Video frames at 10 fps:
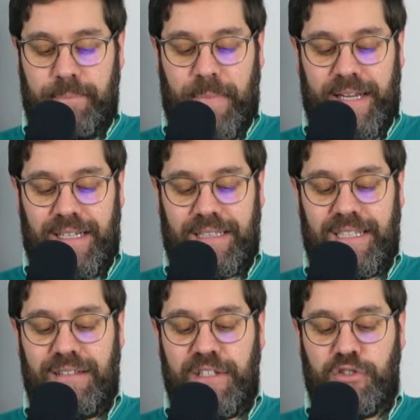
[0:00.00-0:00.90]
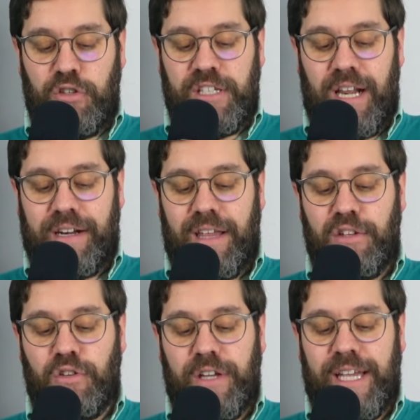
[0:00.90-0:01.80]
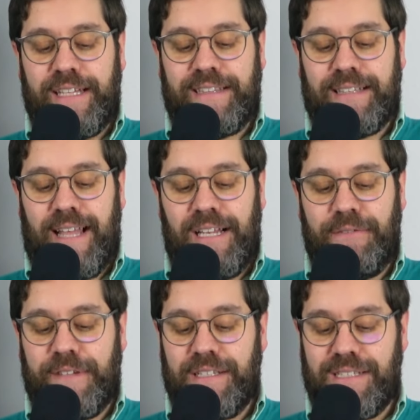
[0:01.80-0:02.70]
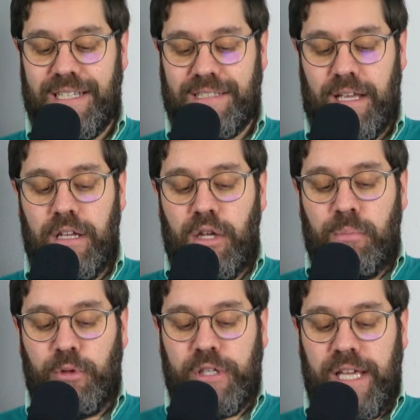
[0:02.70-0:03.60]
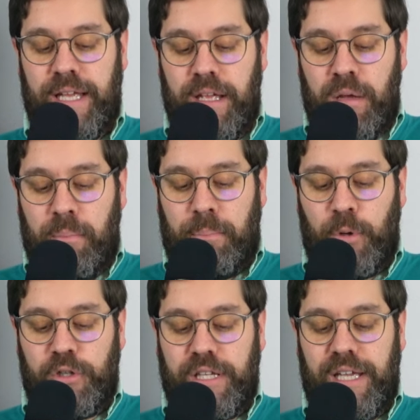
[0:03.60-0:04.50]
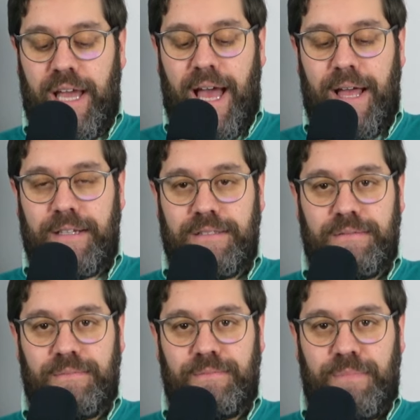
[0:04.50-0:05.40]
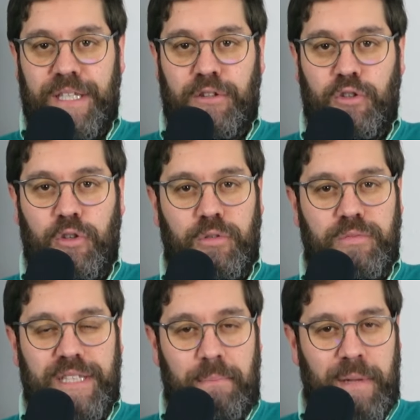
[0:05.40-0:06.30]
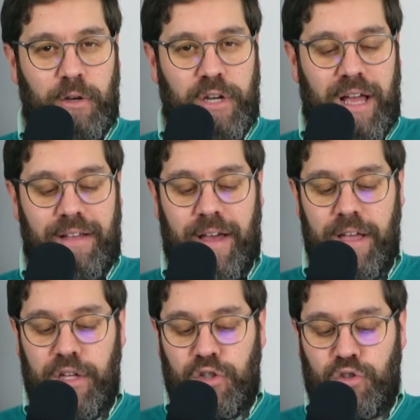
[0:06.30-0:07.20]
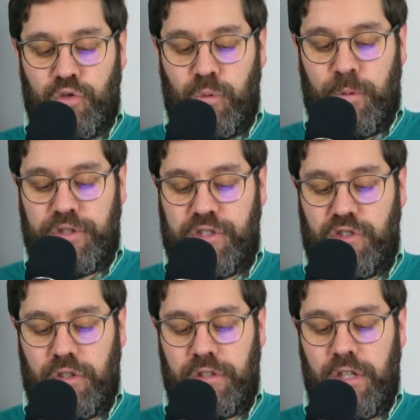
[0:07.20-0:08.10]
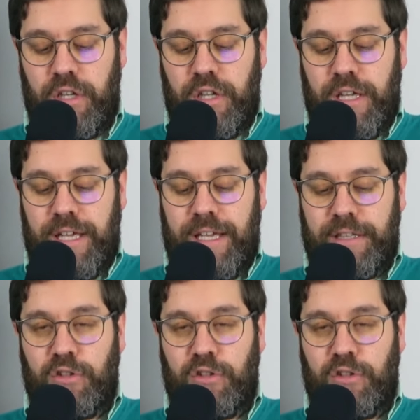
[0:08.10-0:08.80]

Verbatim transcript: para la televisión y la radio estatales francesa. ¿Por qué? Porque han visto desmejorada su posición eh,